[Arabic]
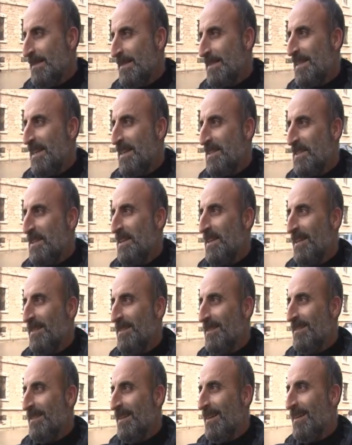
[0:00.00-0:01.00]
أستاذ
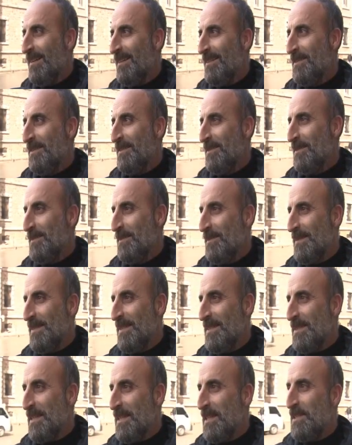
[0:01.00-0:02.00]
الرياضيات
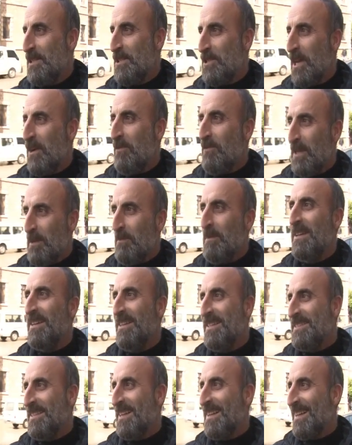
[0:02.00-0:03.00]
إذا شافني يمكن
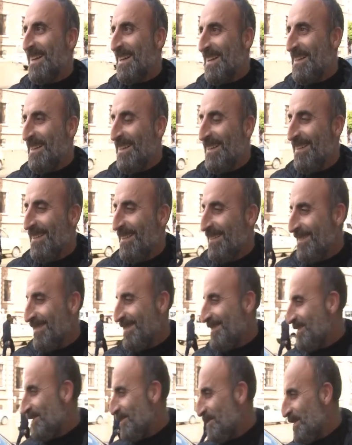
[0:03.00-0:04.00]
يتذكرني
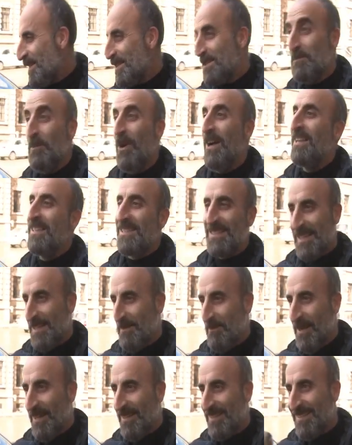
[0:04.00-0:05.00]
اسمه علي
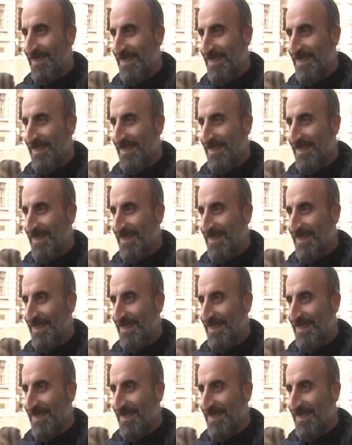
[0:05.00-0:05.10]
سليمان